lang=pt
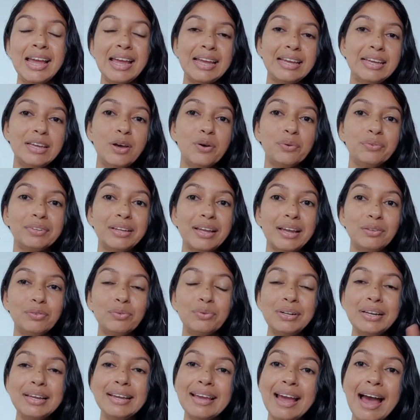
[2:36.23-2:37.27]
e eu tento
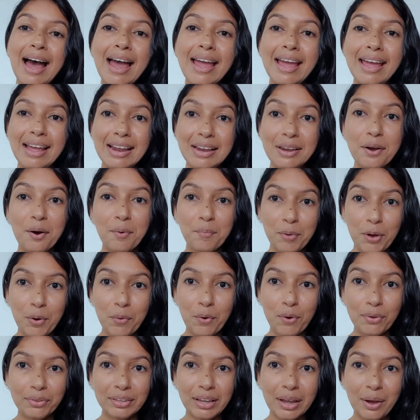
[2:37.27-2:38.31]
ligar ele ao meu
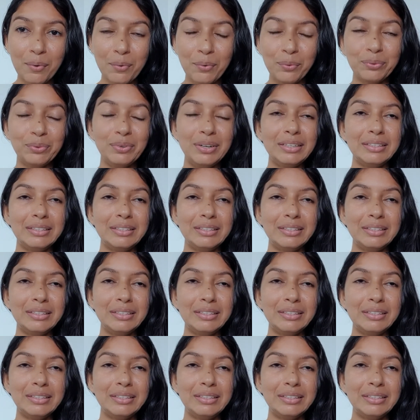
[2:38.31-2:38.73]
conteúdo.